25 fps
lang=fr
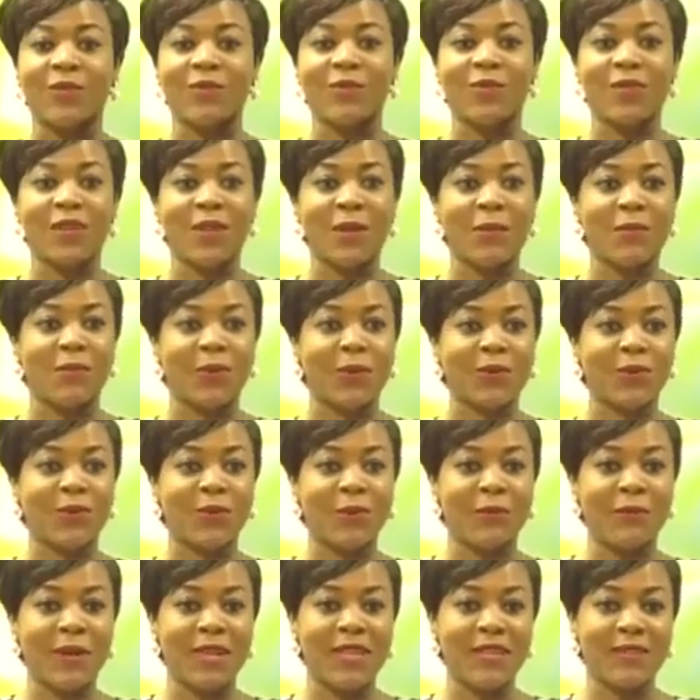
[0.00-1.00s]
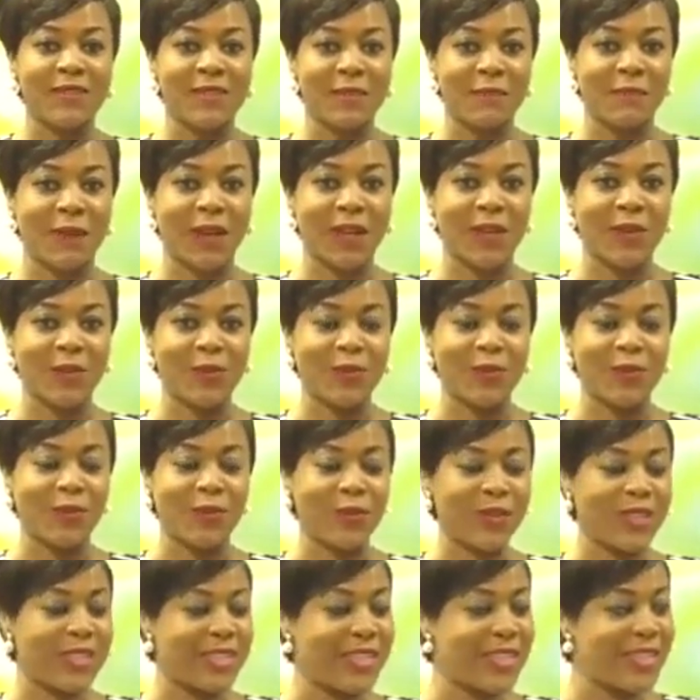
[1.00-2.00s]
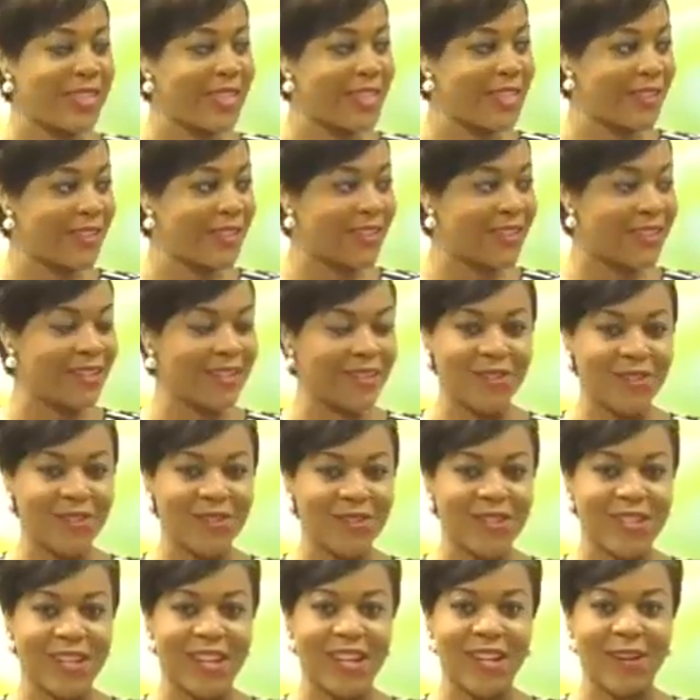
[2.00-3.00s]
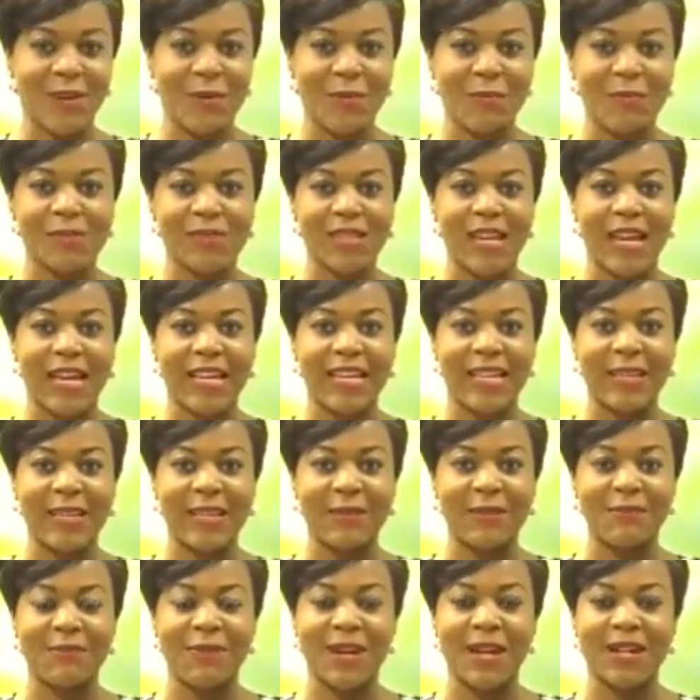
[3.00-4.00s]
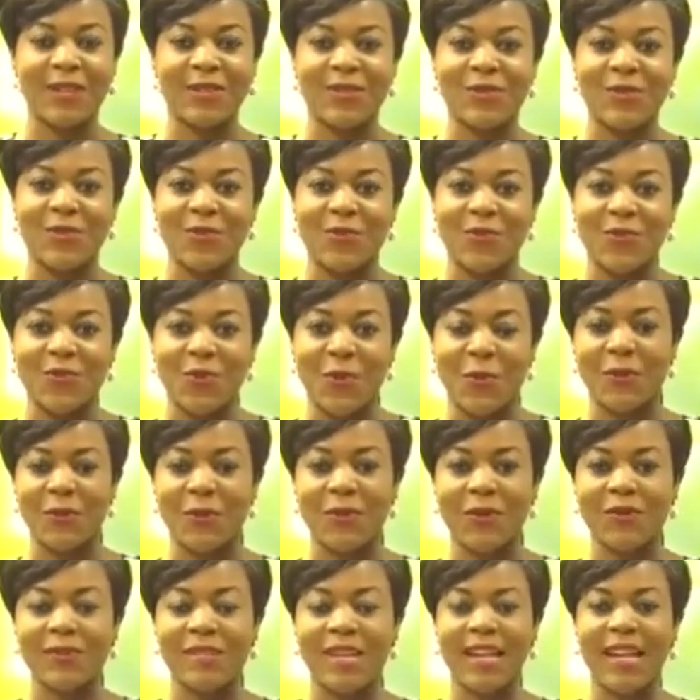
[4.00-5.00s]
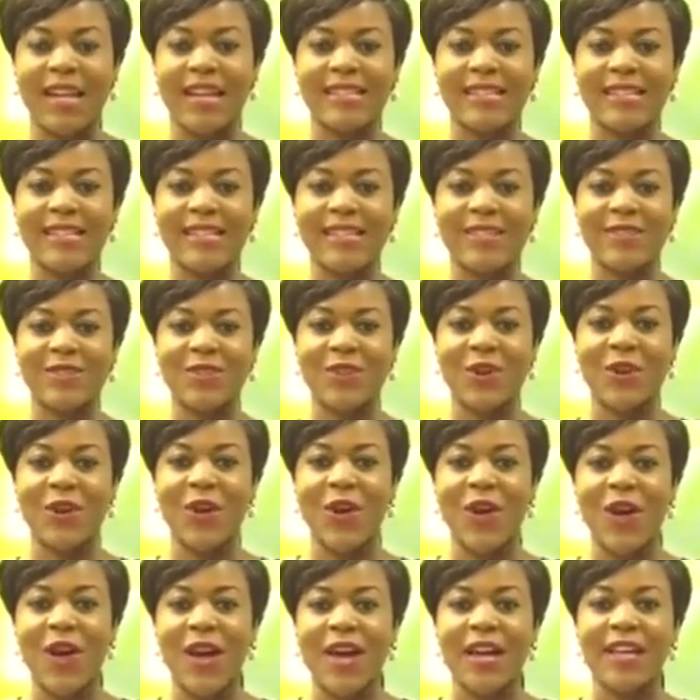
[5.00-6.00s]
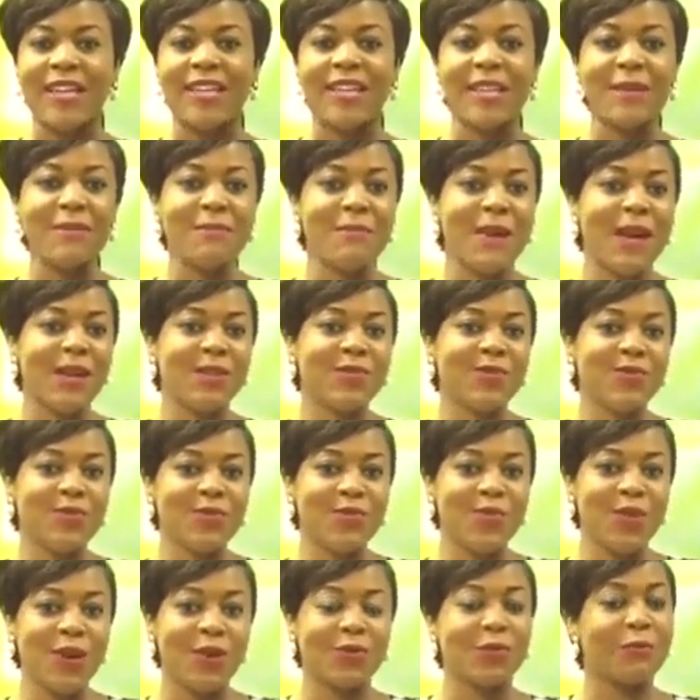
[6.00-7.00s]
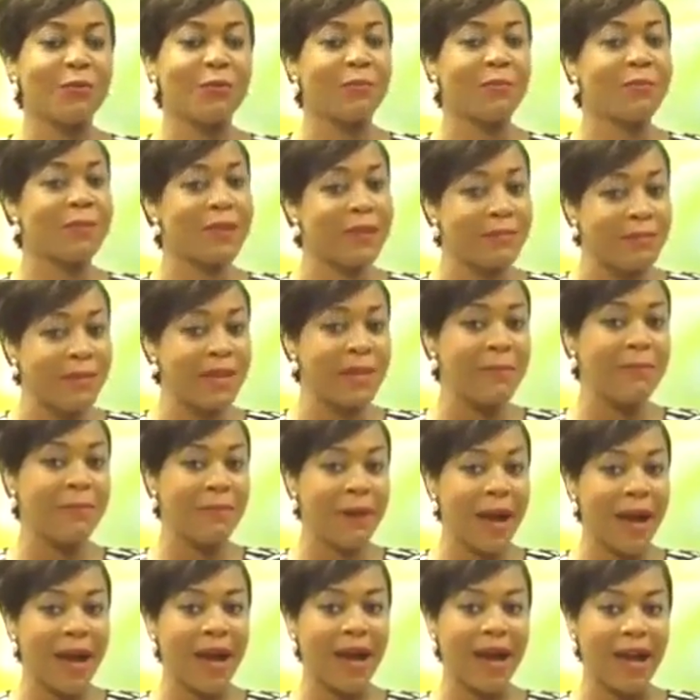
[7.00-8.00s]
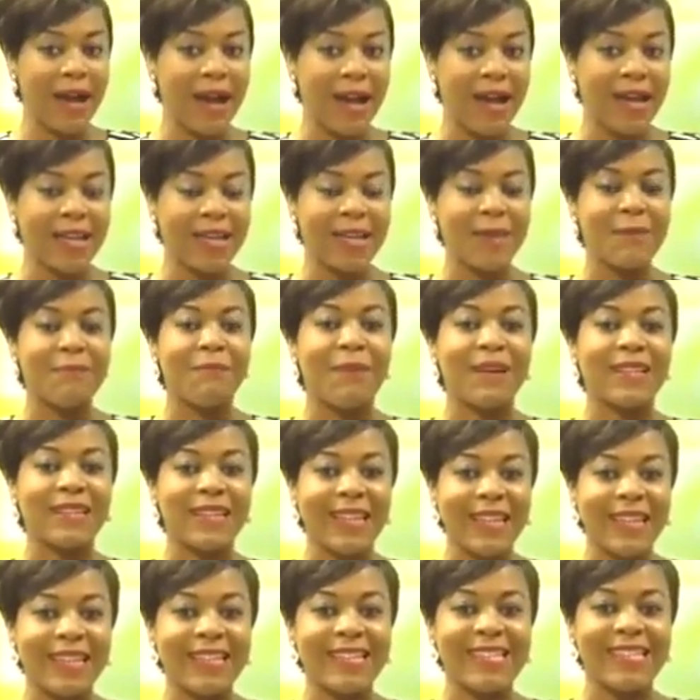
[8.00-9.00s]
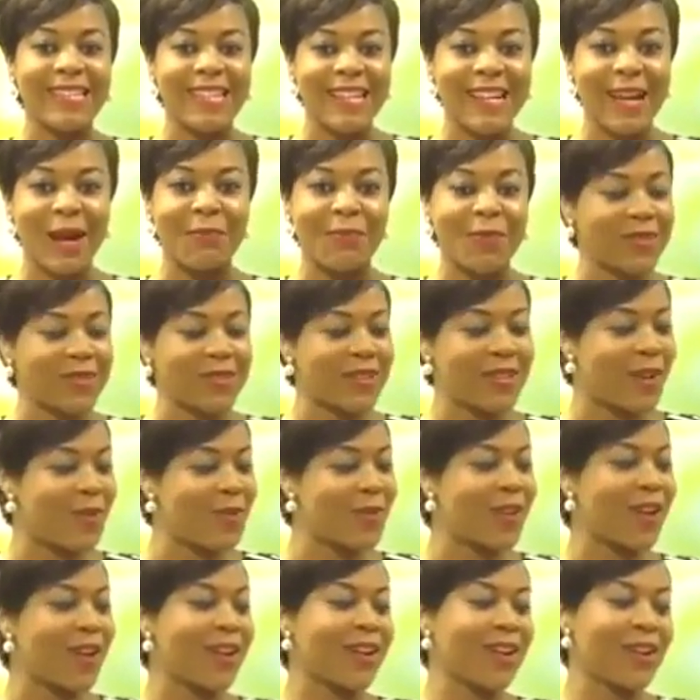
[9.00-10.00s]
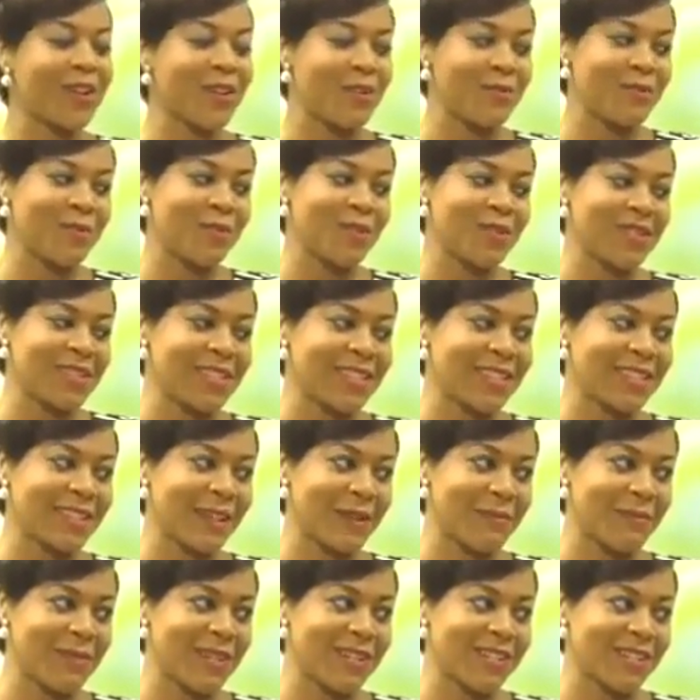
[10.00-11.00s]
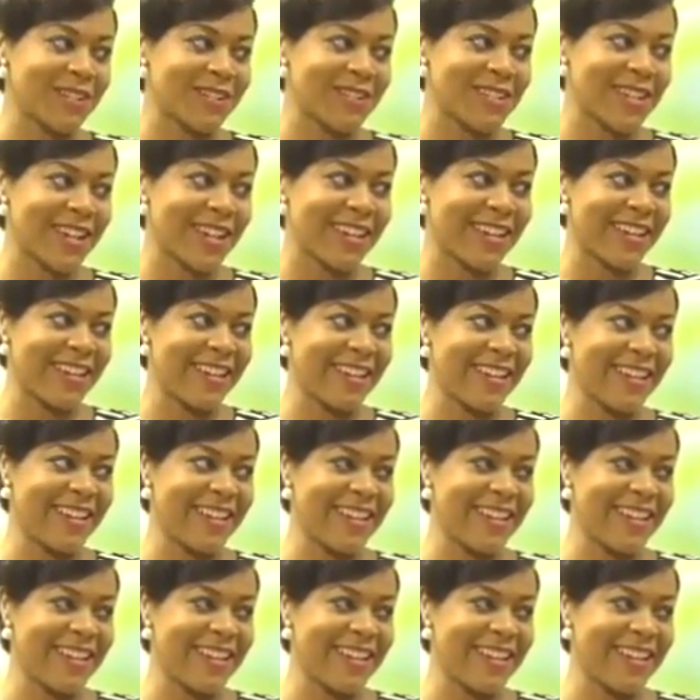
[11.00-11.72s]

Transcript: à tous ceux qui portent le magnifique prénom de Guy euh, Jean-Jacques. On pense à Guy Balto, on pense à l'artiste Guy Manou et on n'oublie pas Guy Patrick Di Salo, quelqu'un que vous connaissez très bien, hmm. Jean-Jacques.